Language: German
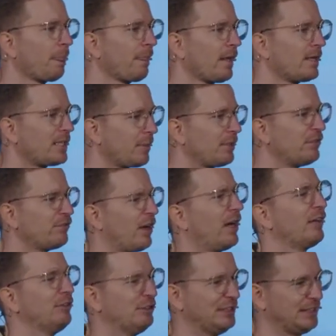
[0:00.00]
Ich habe eine
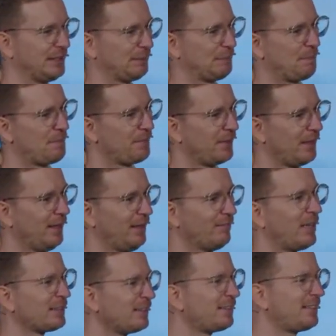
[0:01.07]
Frage für dich.
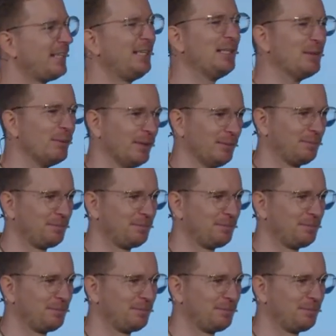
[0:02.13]
Was ist dir lieber?